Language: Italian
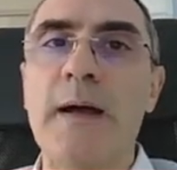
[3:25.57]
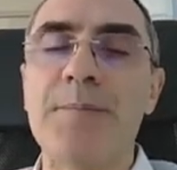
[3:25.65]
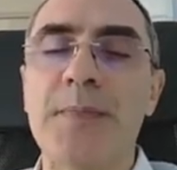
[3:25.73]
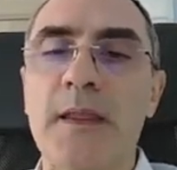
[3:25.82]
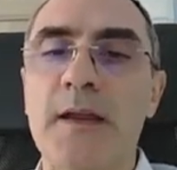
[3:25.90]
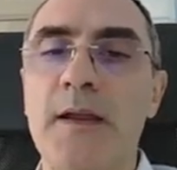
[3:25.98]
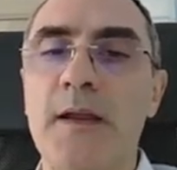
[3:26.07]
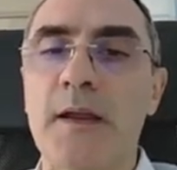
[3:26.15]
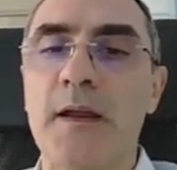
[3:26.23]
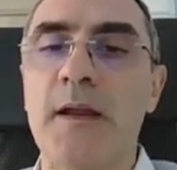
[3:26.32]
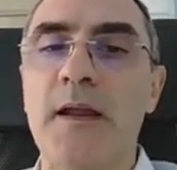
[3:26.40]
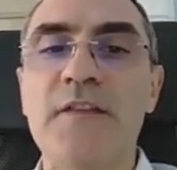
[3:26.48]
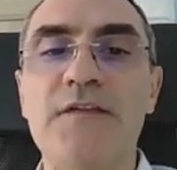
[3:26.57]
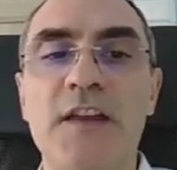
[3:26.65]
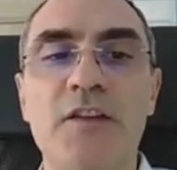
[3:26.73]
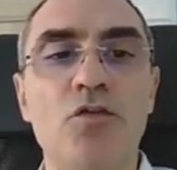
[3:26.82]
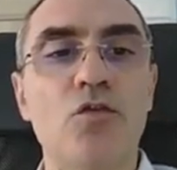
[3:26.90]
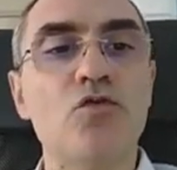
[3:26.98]
mm, eh,
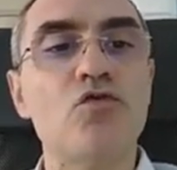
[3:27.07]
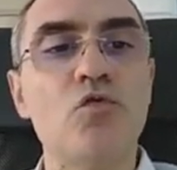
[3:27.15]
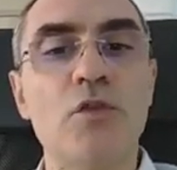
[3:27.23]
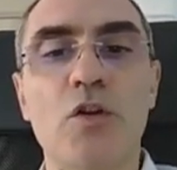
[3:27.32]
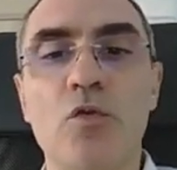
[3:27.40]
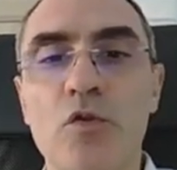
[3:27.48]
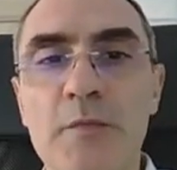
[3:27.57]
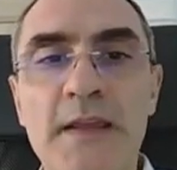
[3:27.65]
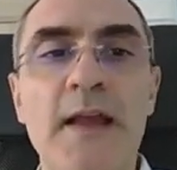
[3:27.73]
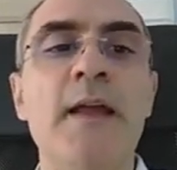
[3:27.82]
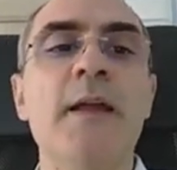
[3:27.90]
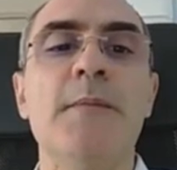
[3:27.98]
effetto sull'economia.